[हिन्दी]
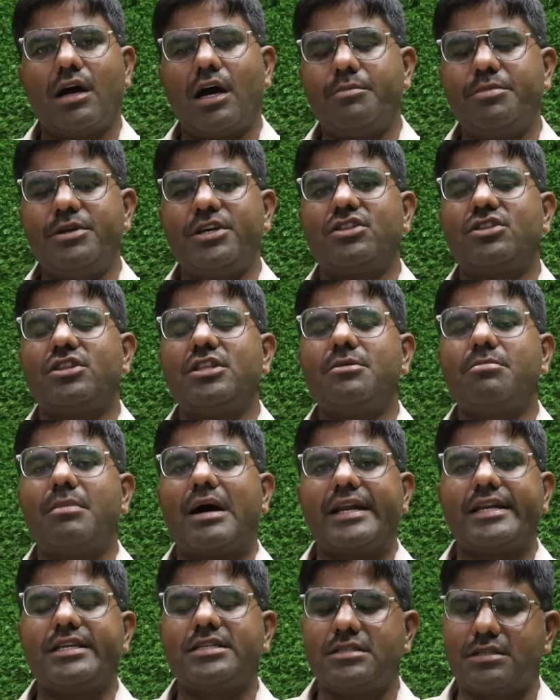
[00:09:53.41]
अभी इतनी
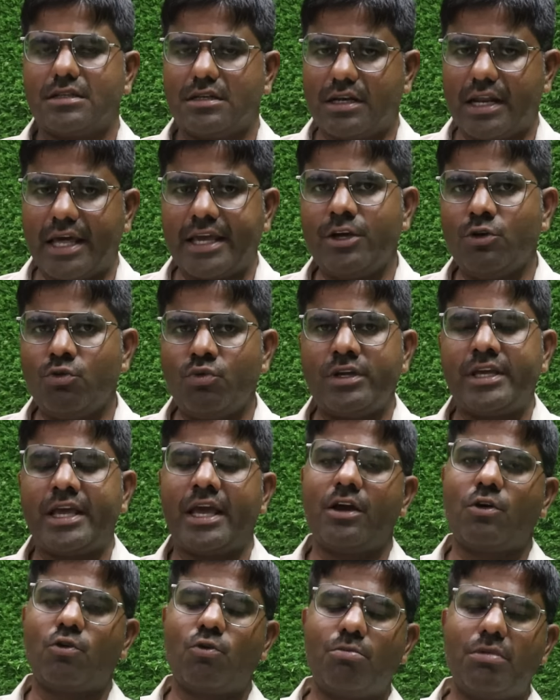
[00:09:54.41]
बारिश नहीं हुई
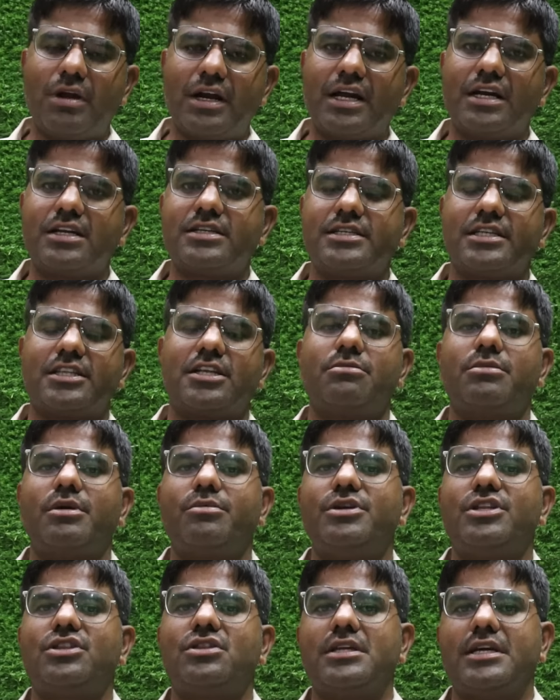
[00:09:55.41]
है कुंभलगढ़ क्षेत्र
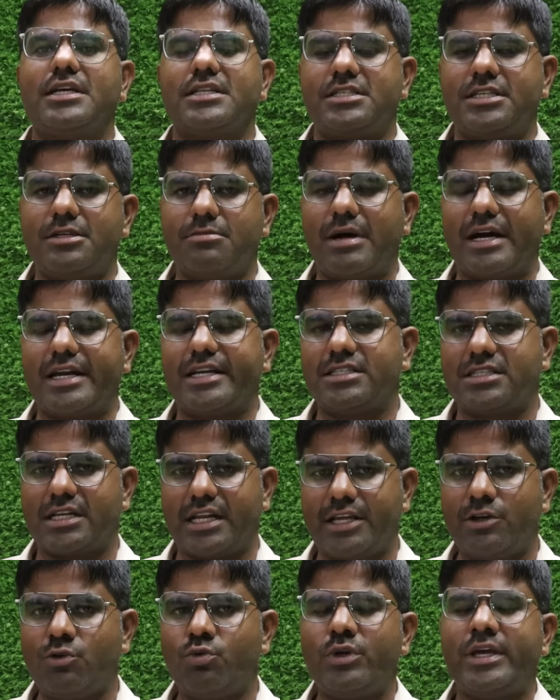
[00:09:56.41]
में भी इतनी अच्छी बारिश
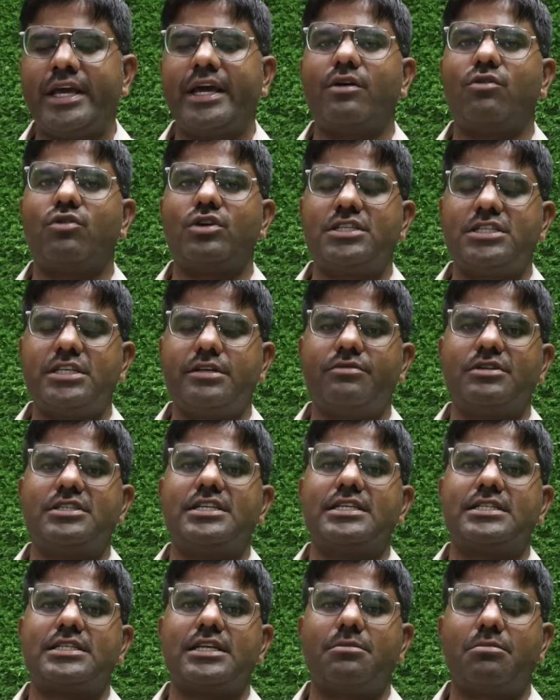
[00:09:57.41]
नहीं हुई है और इसी
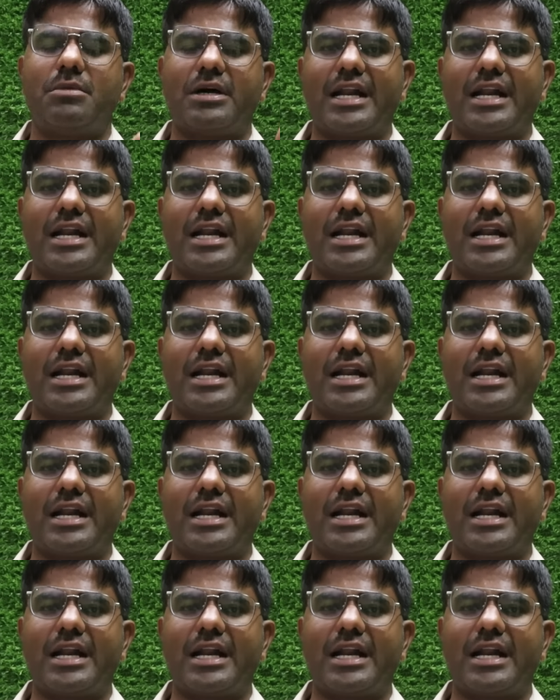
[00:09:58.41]
वजह से